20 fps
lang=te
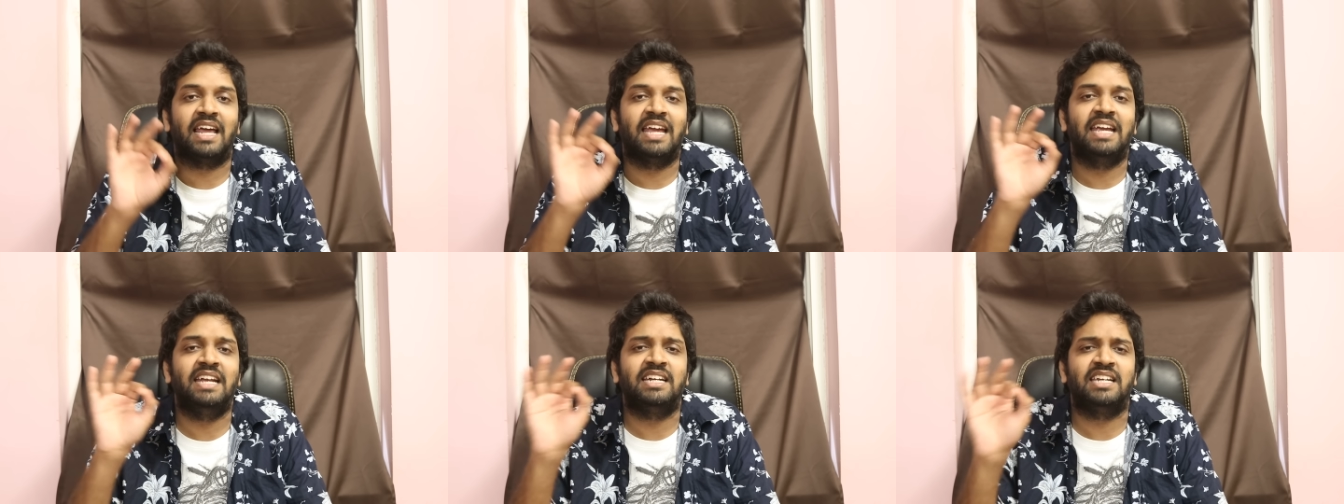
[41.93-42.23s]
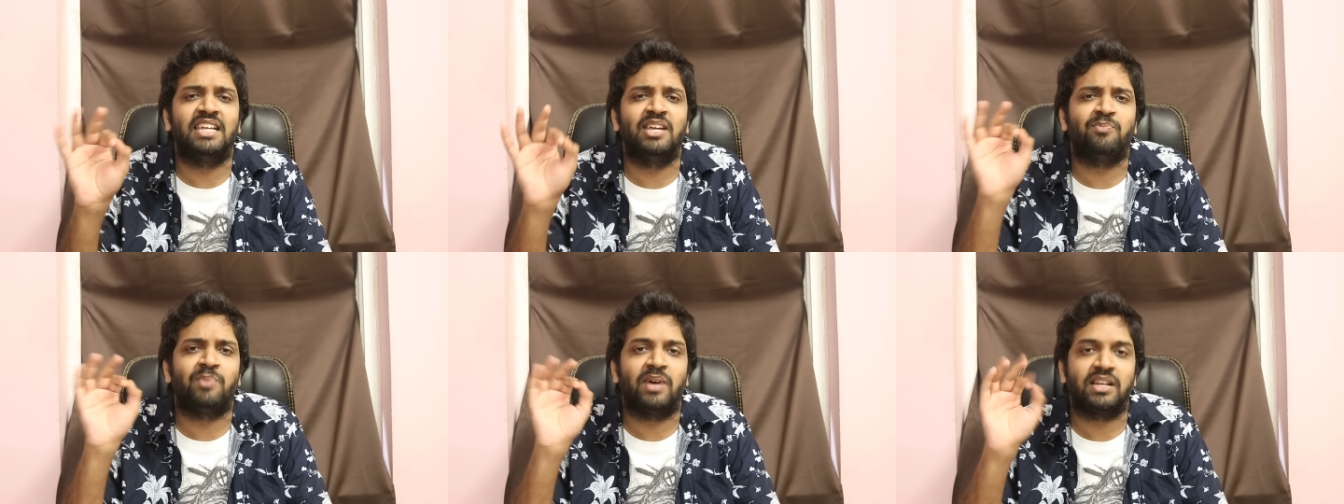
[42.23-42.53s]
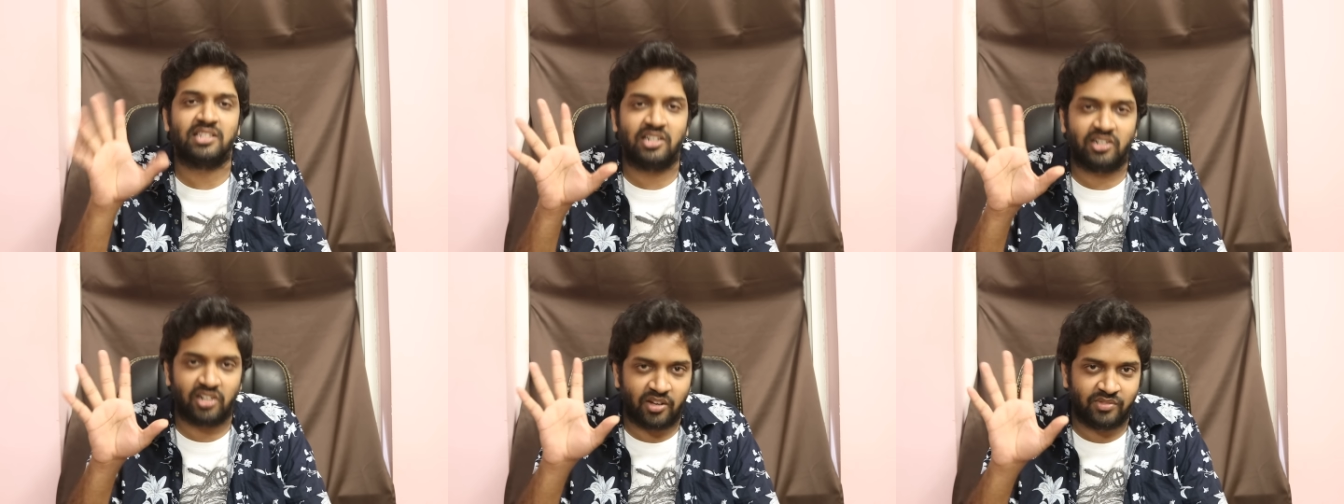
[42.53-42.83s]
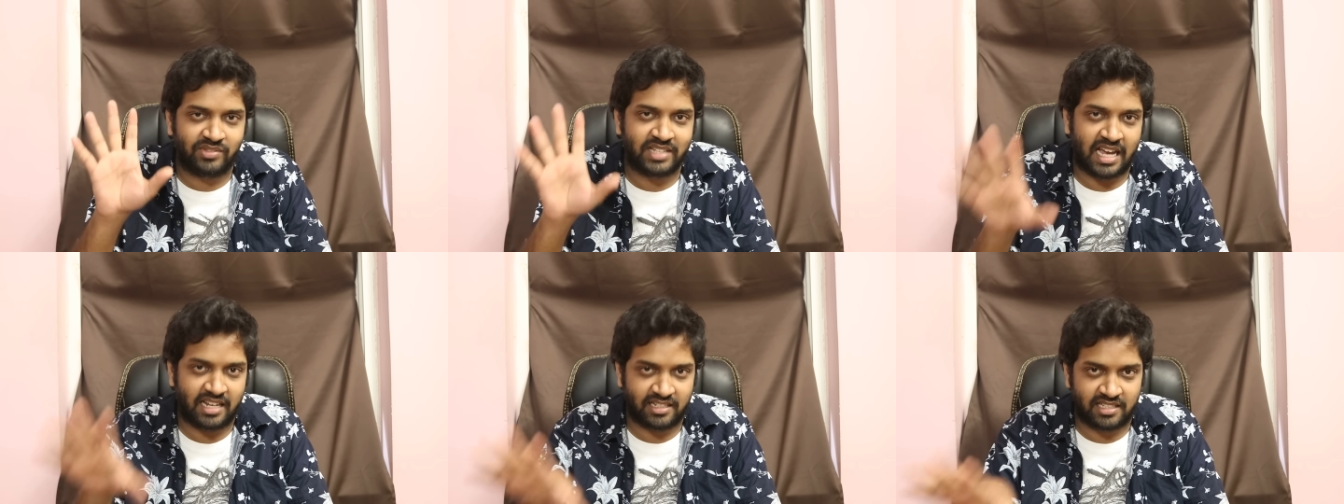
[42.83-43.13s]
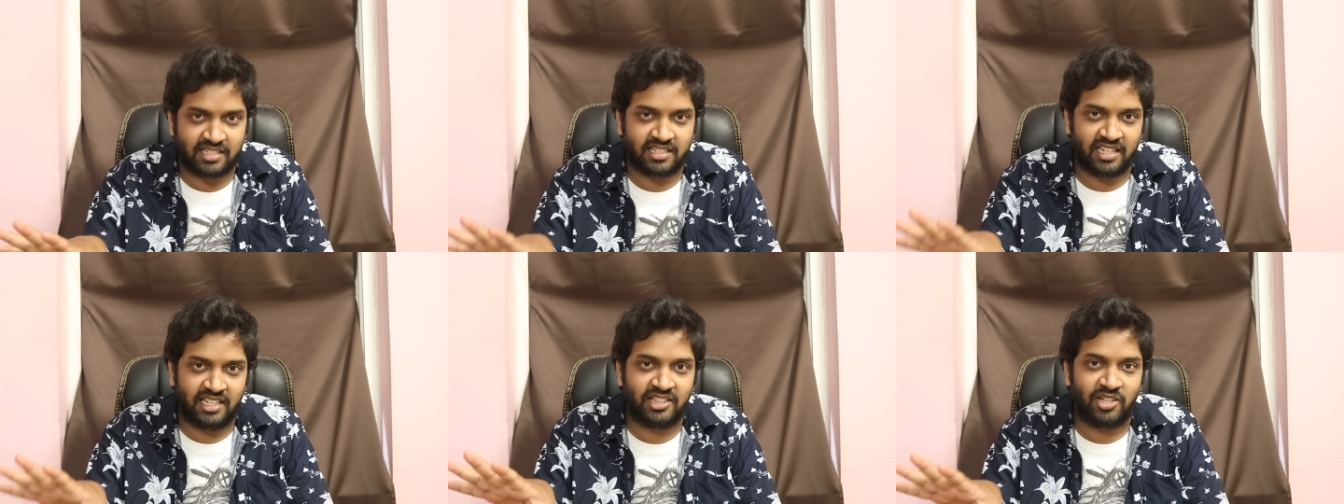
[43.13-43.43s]
నైంటీ పర్సెంట్ ఆఫ్
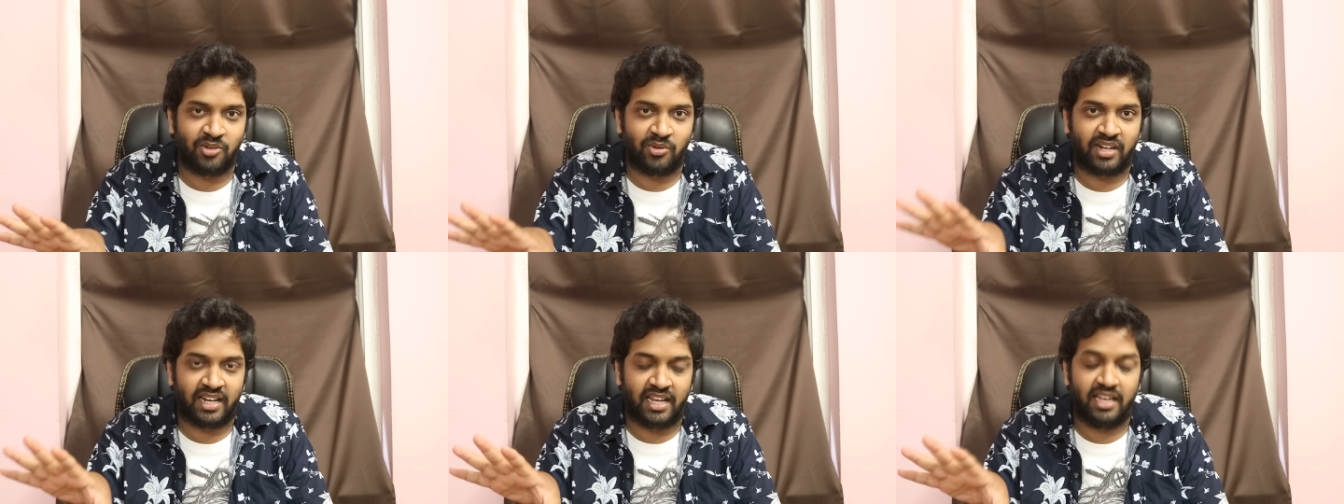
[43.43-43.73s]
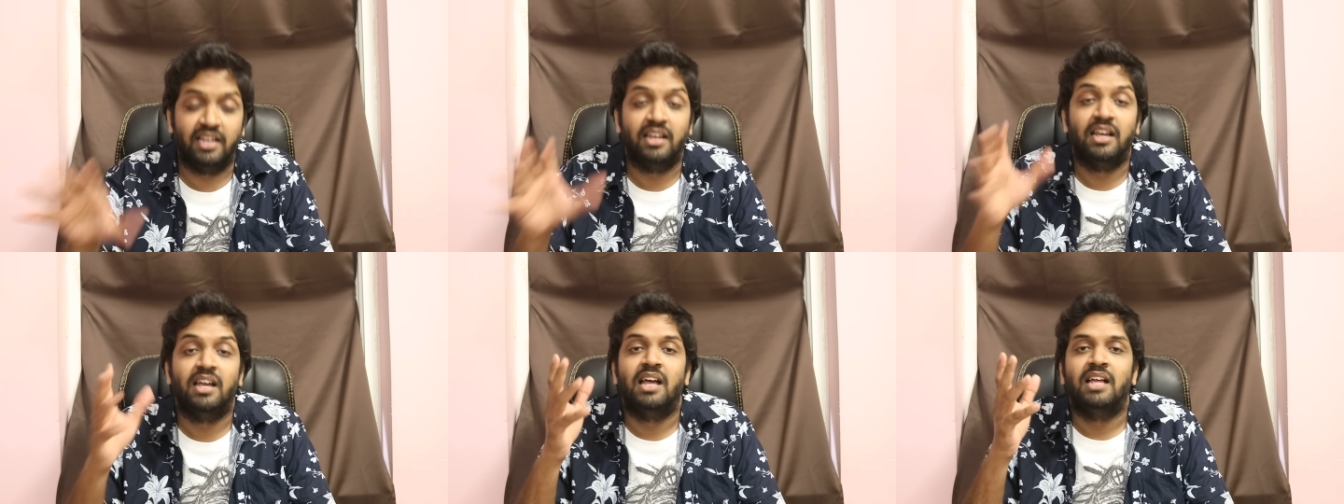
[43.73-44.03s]
ఛాన్సెస్ అయితే ఉన్నాయి